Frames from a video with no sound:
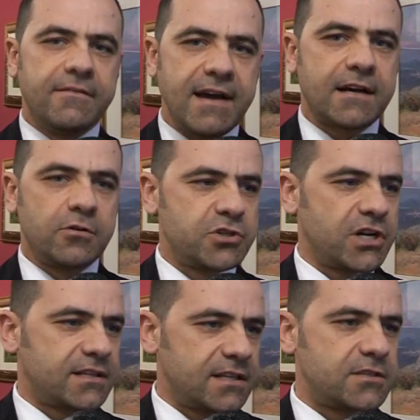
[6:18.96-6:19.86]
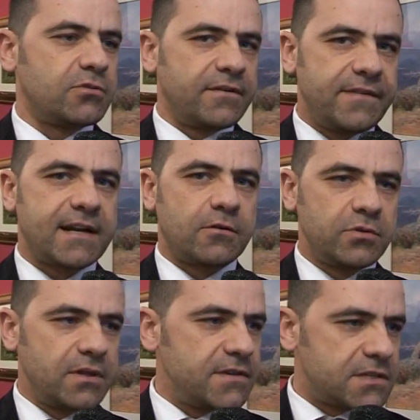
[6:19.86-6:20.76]
vera concertazione, vera
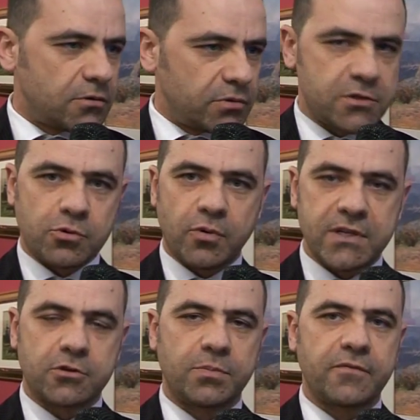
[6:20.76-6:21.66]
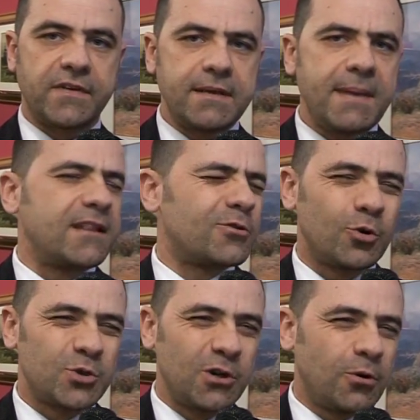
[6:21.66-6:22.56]
condivisione su questo provvedimento,
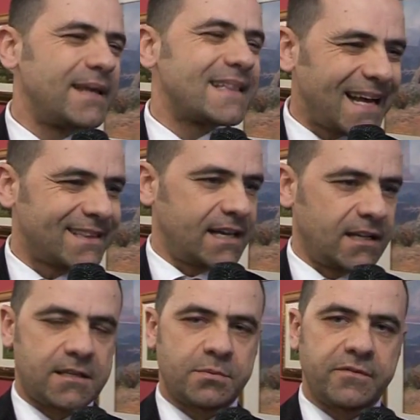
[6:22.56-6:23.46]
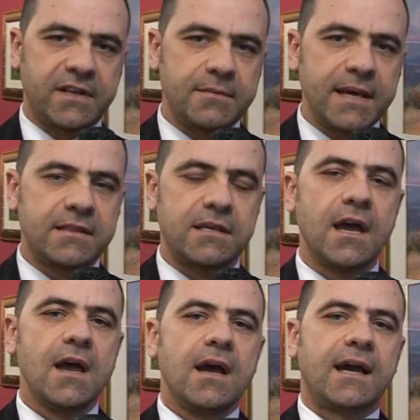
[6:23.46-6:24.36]
così come in tanti altri provvedimenti
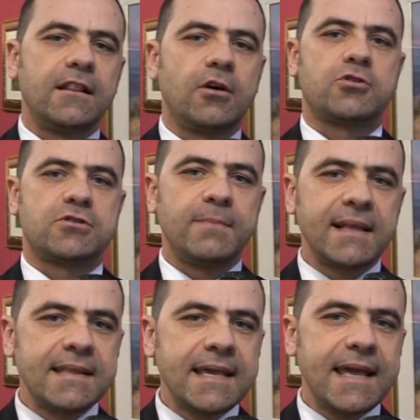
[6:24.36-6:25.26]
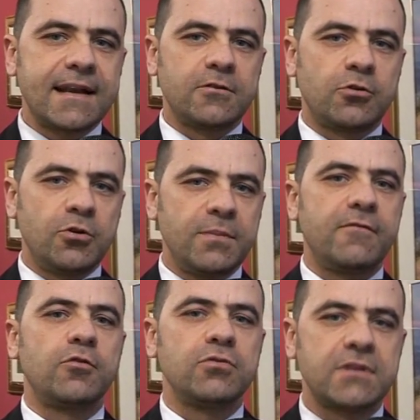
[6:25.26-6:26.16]
che loro sbandierano come
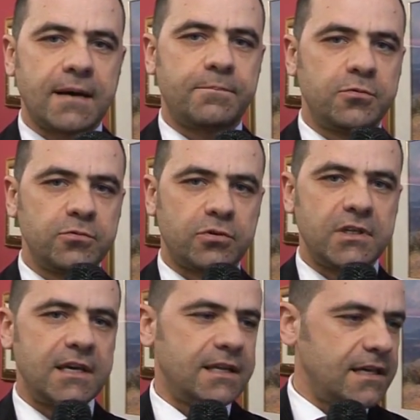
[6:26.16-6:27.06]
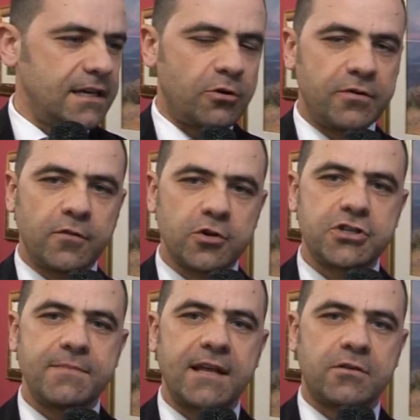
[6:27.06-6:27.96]
volontà appunto di, di
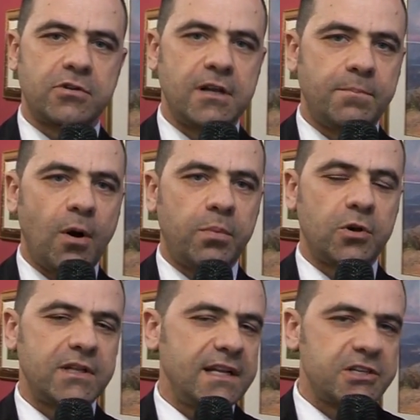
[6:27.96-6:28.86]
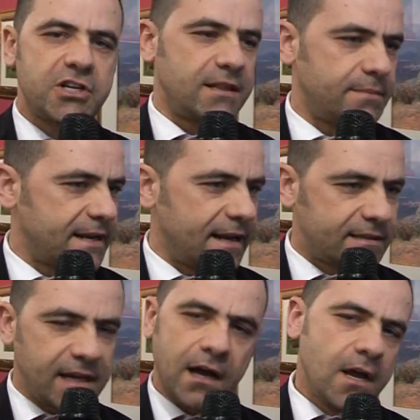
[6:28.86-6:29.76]
coinvolgimento del popolo e della gente, ma in
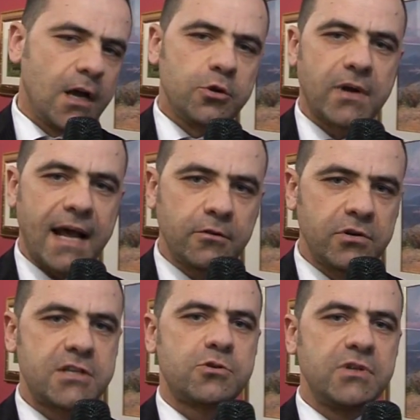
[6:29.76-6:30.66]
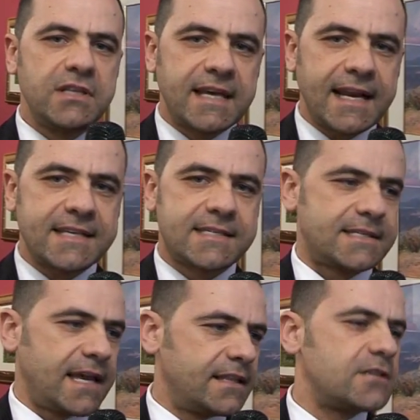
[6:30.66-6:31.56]
realtà non hanno nessun
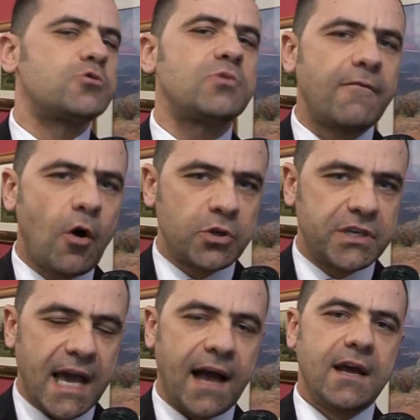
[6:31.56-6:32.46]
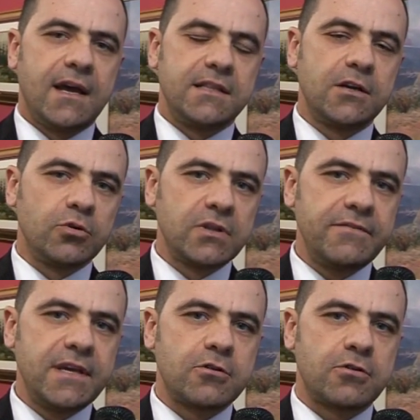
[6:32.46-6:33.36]
interesse e nessuna voglia di
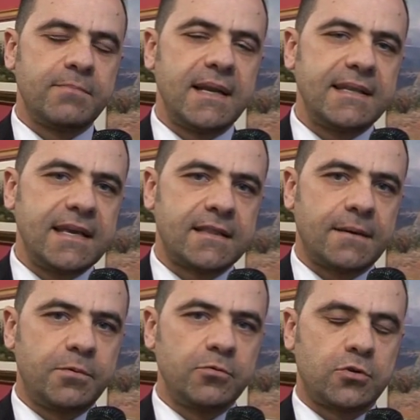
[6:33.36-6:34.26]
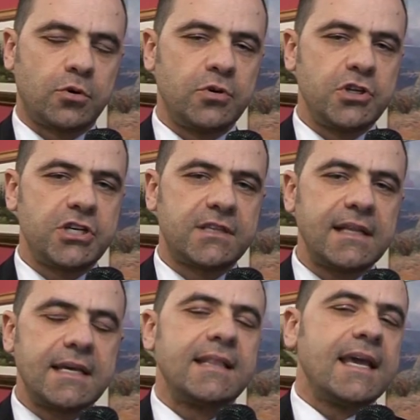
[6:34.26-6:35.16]
condividere un bel niente appunto con i
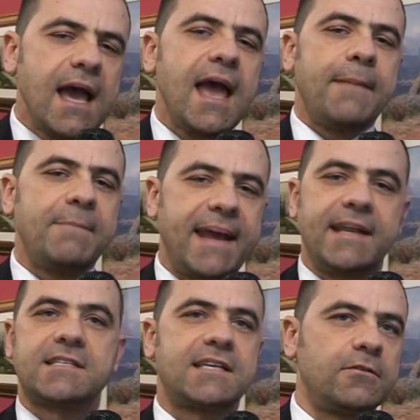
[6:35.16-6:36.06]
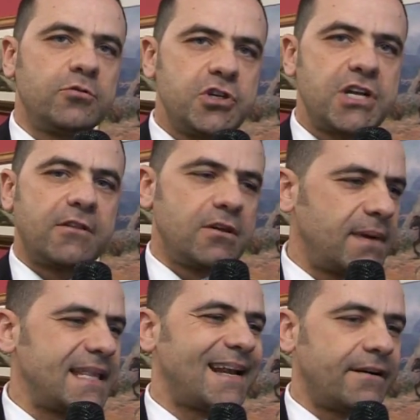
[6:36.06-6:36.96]
cittadini, ebbene stanno dicendo in
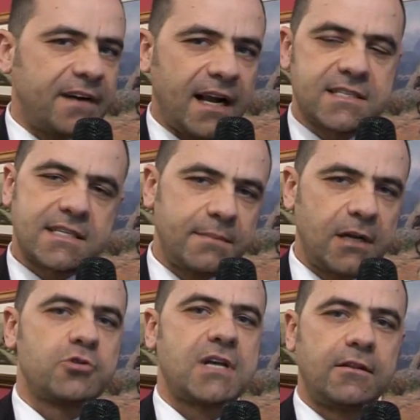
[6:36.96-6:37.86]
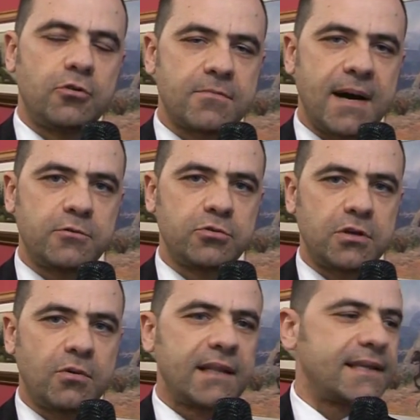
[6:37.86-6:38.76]
maniera falsa, ma lo sanno ormai
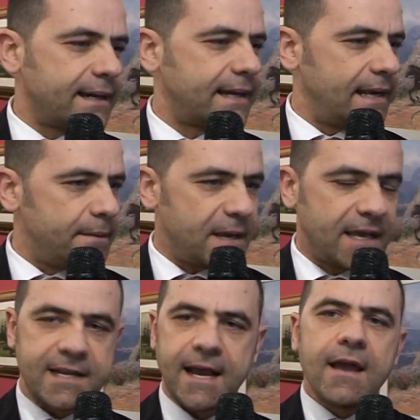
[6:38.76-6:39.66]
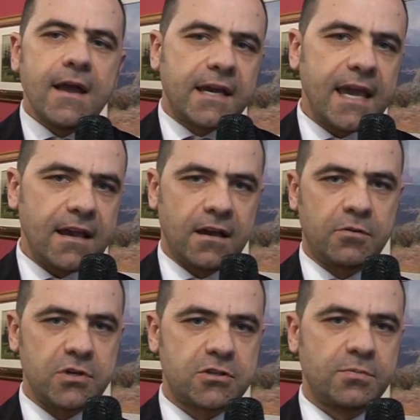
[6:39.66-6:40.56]
tutti quanti, anche le pietre, che eh,
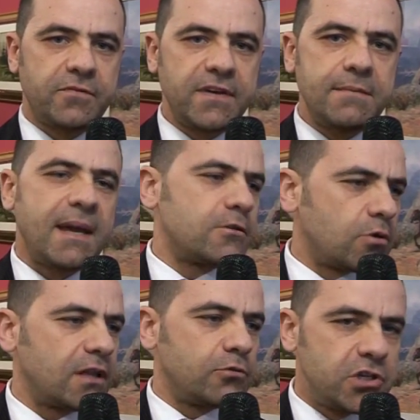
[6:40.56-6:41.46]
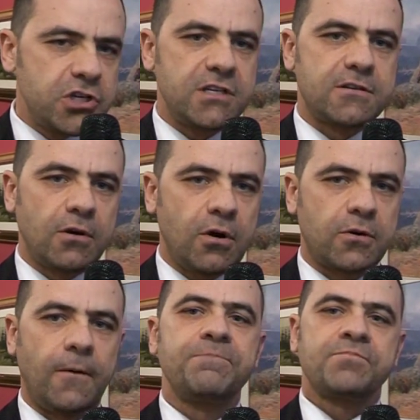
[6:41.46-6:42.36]
questo provvedimento lo hanno deciso
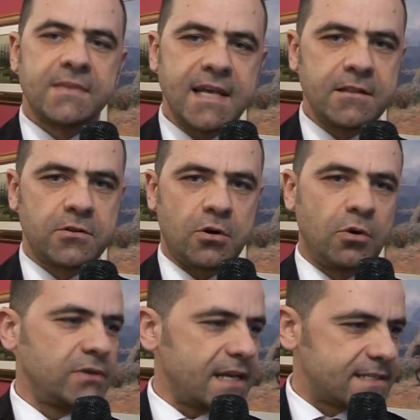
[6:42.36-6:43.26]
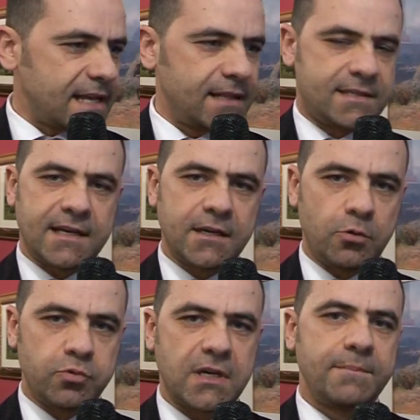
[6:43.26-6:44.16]
loro dentro una stanza
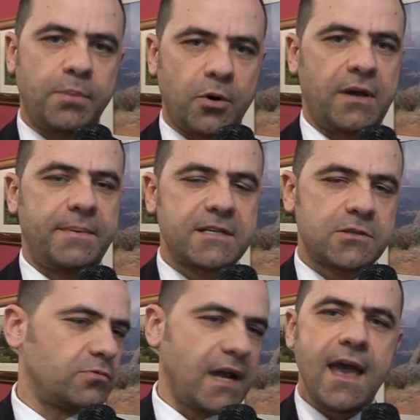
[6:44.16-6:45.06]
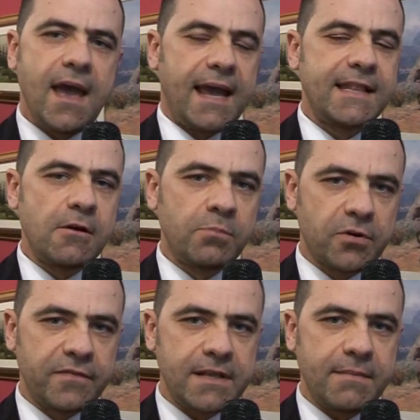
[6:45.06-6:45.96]
chiusa in poche persone ed è un
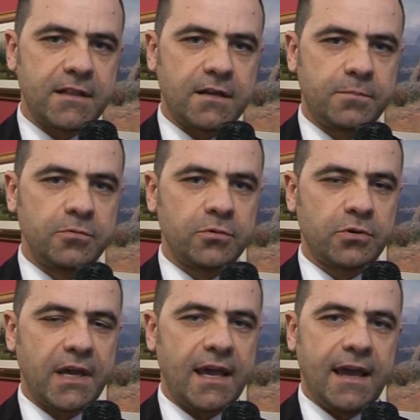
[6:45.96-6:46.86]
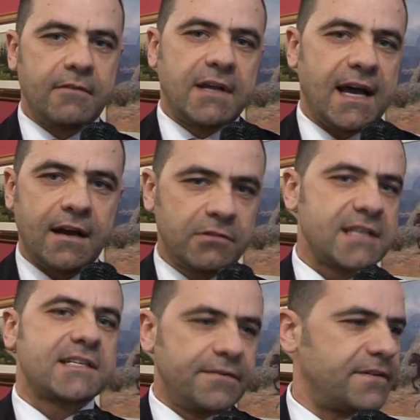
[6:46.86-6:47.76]
provvedimento appunto che è una, una
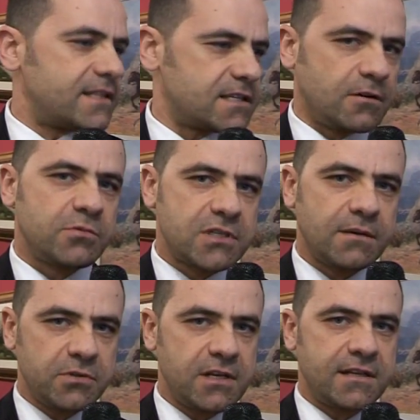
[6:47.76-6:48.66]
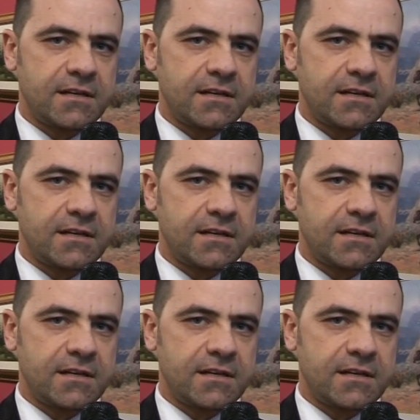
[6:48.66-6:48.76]
schifezza, lo possiamo dire